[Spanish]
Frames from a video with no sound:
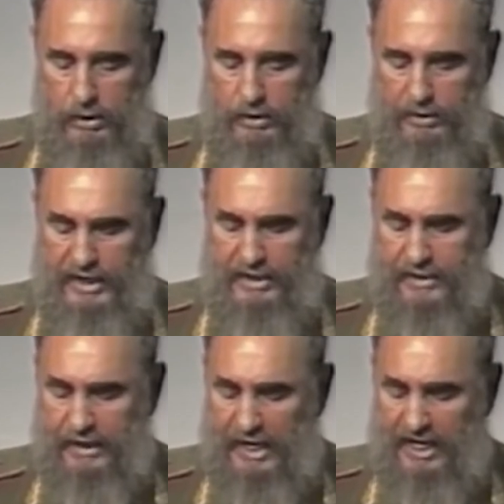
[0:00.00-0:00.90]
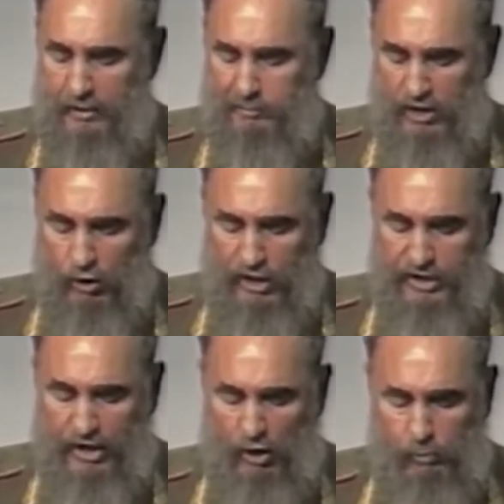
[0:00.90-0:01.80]
Decenas de
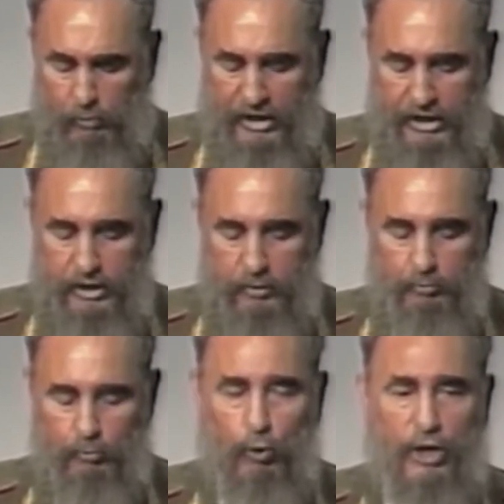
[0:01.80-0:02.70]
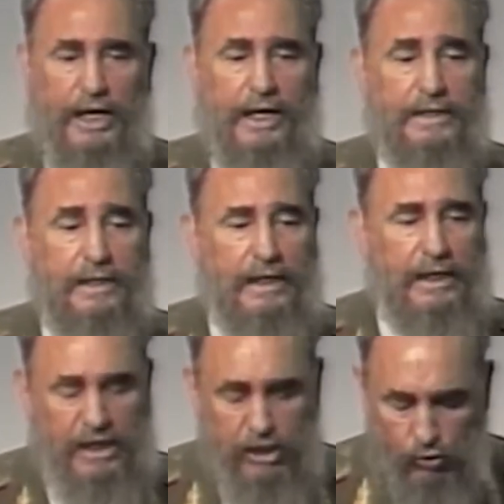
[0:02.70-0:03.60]
millones de hombres, mujeres y
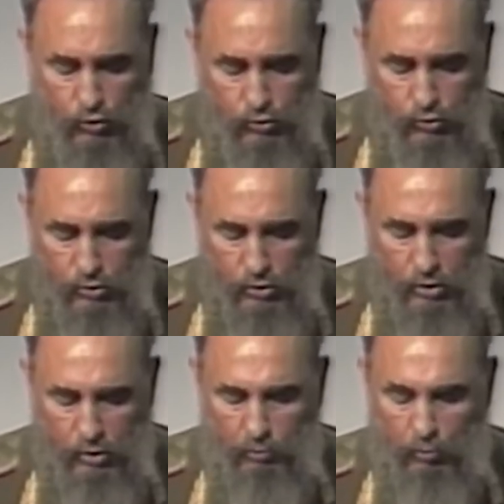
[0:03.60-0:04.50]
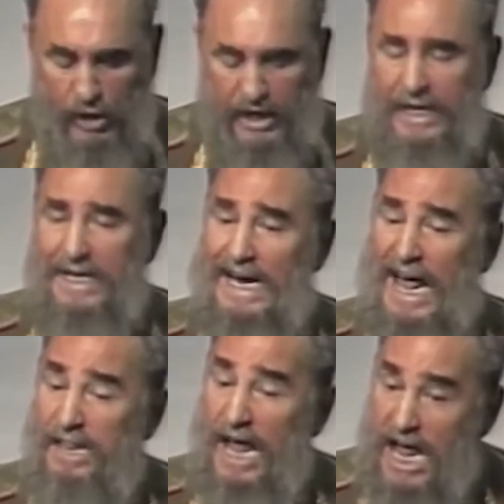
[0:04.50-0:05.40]
niños mueren
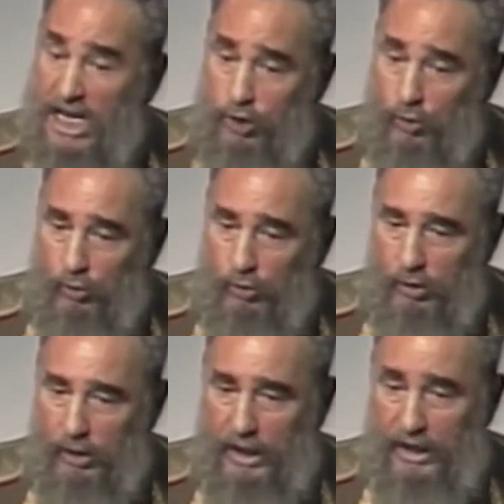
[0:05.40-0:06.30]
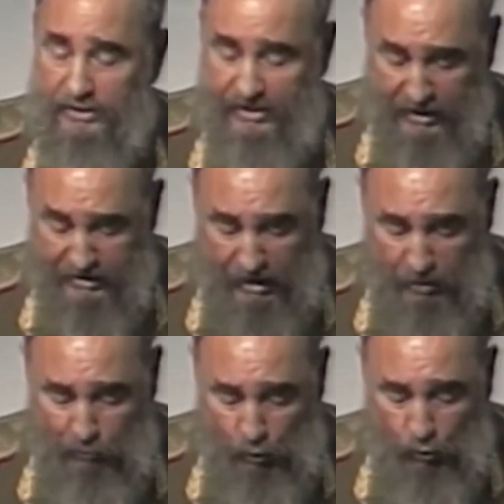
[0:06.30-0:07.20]
cada año en el
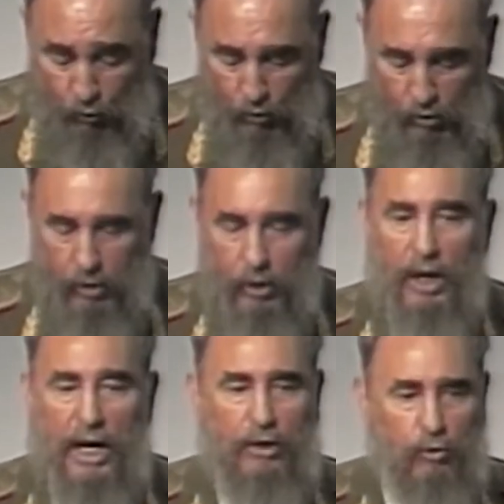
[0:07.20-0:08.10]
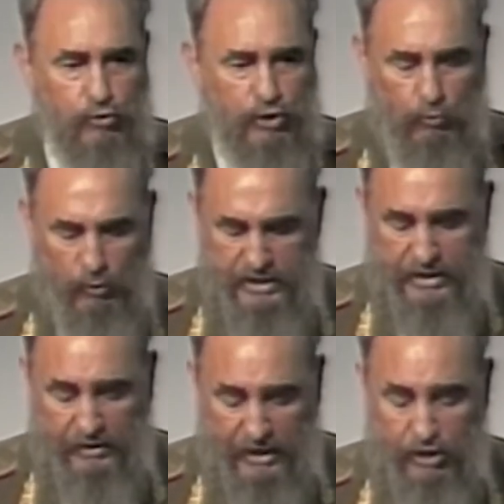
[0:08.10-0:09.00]
tercer mundo a
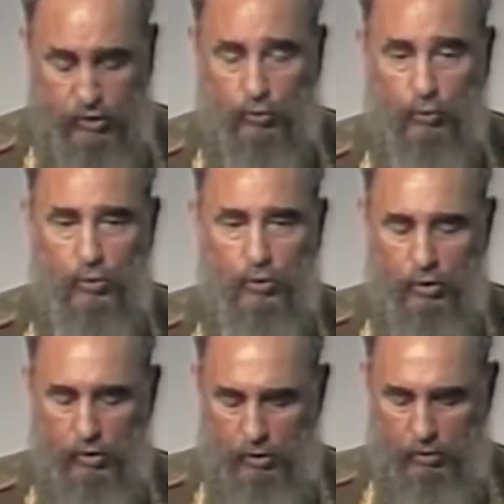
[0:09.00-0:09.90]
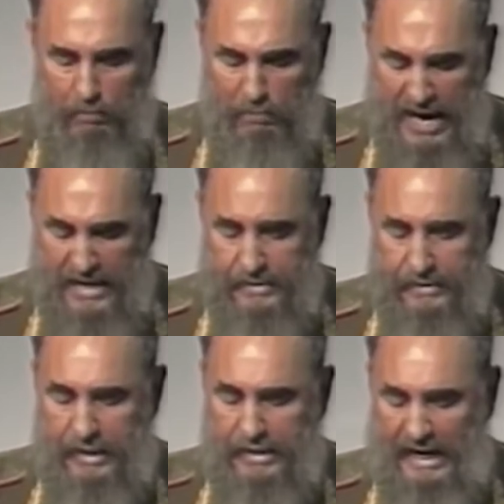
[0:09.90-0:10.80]
consecuencia de esto, más
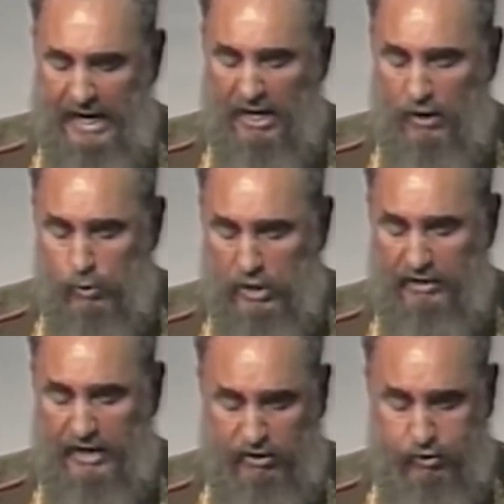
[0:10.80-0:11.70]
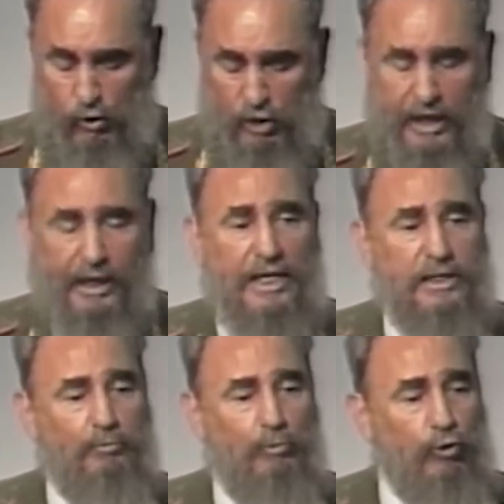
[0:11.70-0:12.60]
que en cada una de las dos
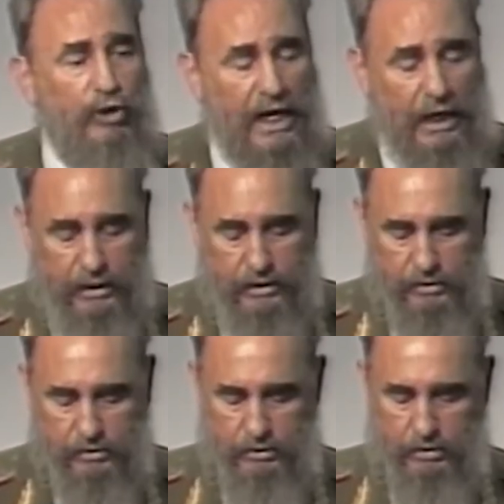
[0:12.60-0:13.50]
guerras mundiales.